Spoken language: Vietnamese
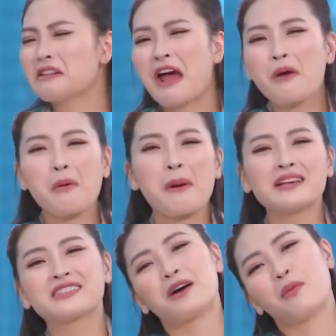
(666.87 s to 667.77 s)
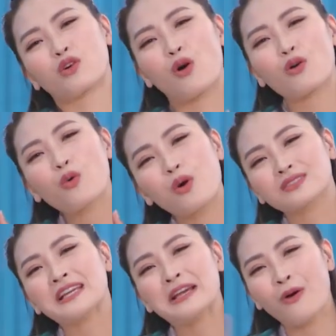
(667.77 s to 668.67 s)
Nếu mà bây giờ mà có
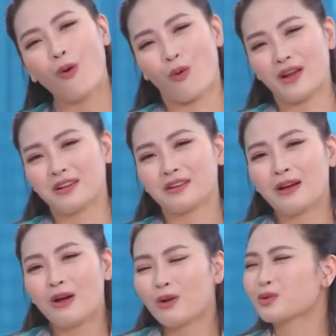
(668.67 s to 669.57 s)
cuộc thi ngủ ấy, trời,